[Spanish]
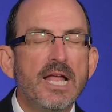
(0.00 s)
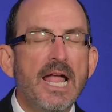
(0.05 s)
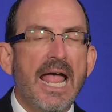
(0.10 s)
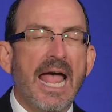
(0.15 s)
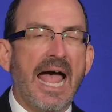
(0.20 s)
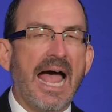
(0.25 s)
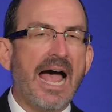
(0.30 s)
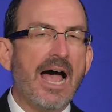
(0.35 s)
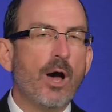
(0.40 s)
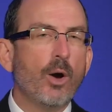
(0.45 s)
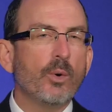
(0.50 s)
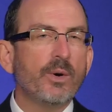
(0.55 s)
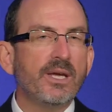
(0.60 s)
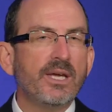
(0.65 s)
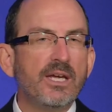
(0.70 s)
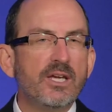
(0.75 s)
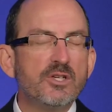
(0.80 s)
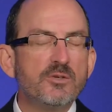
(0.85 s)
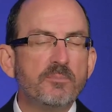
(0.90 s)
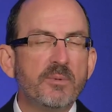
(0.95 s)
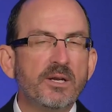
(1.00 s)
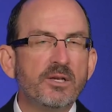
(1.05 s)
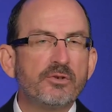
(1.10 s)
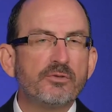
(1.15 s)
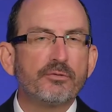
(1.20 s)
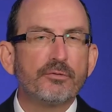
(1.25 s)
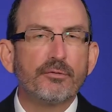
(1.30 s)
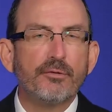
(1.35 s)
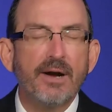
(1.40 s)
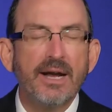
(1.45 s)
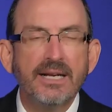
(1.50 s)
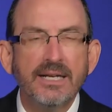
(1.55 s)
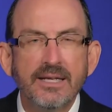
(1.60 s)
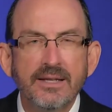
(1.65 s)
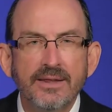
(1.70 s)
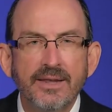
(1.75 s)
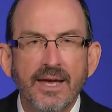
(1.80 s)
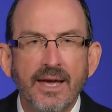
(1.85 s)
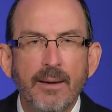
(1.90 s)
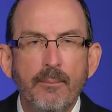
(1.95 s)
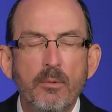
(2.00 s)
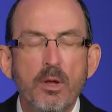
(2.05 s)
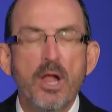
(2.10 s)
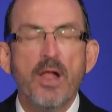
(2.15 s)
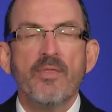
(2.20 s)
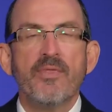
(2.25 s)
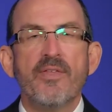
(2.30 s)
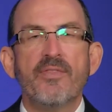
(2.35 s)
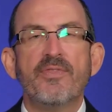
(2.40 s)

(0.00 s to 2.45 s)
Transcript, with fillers: y los ha estado entrenando